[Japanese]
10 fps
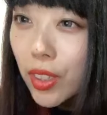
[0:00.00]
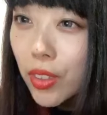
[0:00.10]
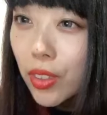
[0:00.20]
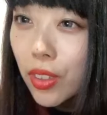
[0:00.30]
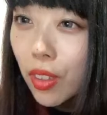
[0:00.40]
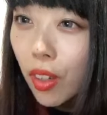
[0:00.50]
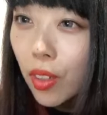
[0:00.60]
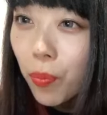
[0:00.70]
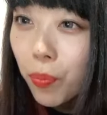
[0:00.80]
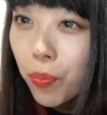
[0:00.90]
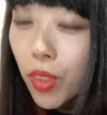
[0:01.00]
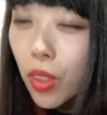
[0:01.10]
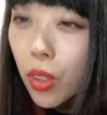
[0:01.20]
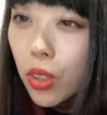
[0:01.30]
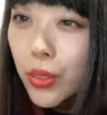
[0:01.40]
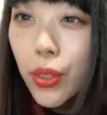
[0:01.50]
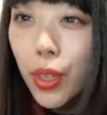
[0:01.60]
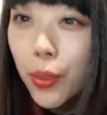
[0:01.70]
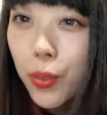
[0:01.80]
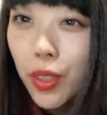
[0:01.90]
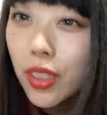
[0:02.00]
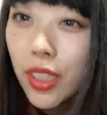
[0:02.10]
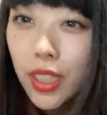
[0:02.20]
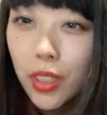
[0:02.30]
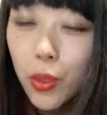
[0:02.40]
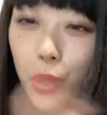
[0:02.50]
いくんですかそうだよ。ワンナイン。今